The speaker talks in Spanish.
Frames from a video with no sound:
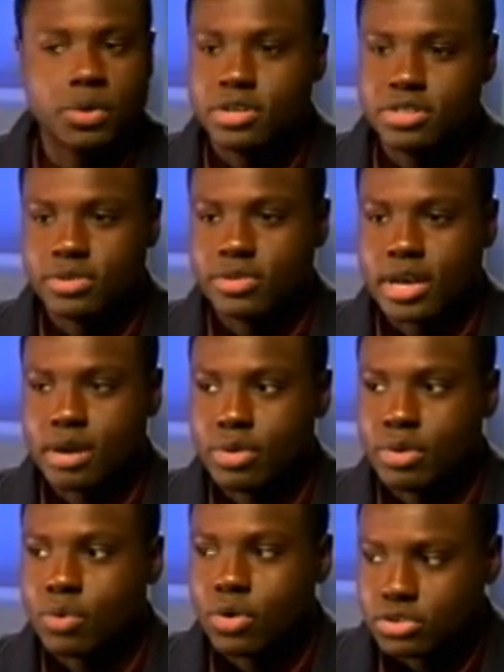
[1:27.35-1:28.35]
no queremos
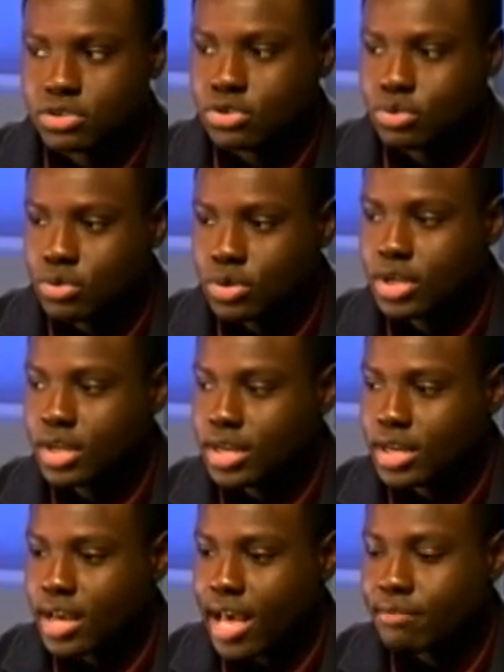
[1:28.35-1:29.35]
hacer eso.
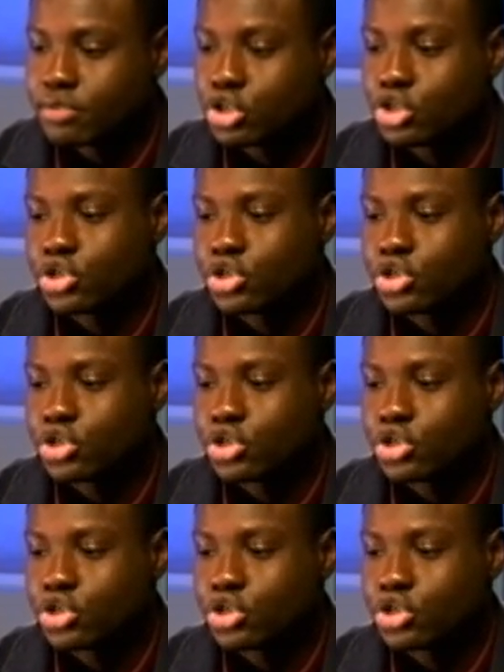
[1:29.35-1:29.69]
Queremos